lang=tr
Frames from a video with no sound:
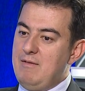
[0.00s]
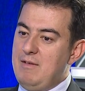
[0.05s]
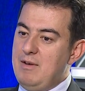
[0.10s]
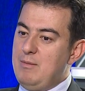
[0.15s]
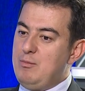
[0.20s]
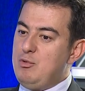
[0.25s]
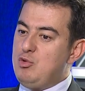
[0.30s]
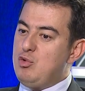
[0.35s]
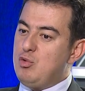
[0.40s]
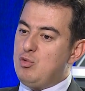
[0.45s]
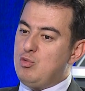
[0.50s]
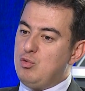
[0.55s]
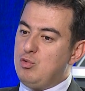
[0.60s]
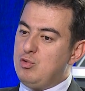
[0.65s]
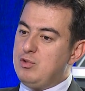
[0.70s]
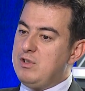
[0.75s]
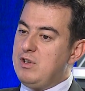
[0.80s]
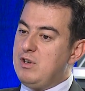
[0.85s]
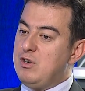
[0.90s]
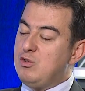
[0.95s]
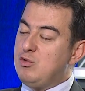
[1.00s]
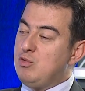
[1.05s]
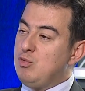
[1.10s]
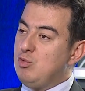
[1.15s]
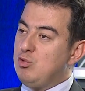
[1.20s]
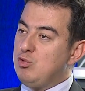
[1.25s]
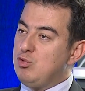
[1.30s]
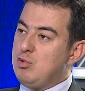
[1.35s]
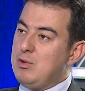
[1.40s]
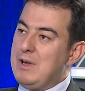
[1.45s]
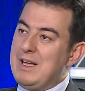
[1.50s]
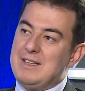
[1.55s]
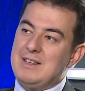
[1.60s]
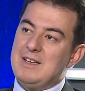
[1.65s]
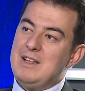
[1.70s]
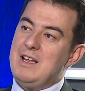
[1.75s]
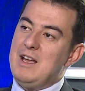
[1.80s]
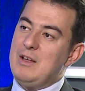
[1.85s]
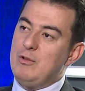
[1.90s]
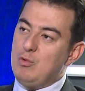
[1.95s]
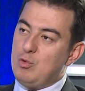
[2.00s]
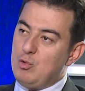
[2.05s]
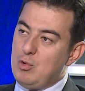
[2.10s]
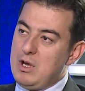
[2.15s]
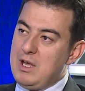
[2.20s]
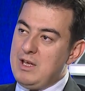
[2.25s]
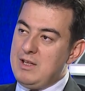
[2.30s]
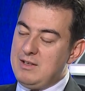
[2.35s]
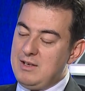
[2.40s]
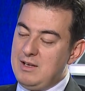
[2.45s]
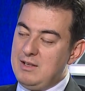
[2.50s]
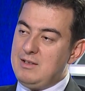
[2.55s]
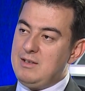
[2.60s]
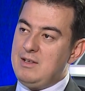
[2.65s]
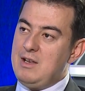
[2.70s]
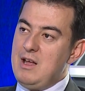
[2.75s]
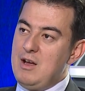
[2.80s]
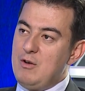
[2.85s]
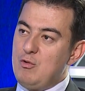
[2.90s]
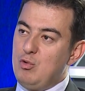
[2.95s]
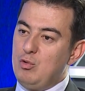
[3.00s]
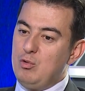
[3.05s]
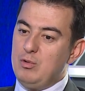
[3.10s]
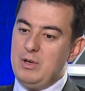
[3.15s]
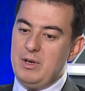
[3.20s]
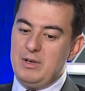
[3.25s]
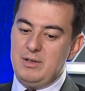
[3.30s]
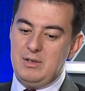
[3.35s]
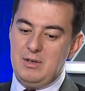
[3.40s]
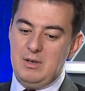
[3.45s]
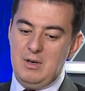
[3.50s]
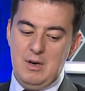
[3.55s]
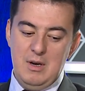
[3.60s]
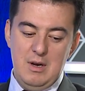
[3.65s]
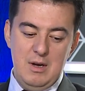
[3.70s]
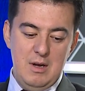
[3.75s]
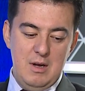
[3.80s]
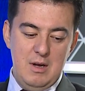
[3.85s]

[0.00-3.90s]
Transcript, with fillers: ve birçok uluslararası unsuru etkileyen etkileyen konular.